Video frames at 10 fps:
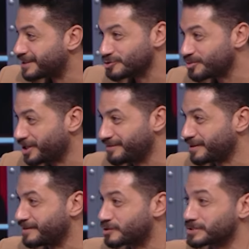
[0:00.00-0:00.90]
الفنيات
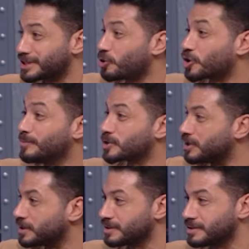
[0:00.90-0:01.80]
عندهم ضعيف على فكره
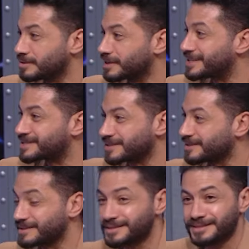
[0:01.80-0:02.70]
امكانيات الرايه اوكي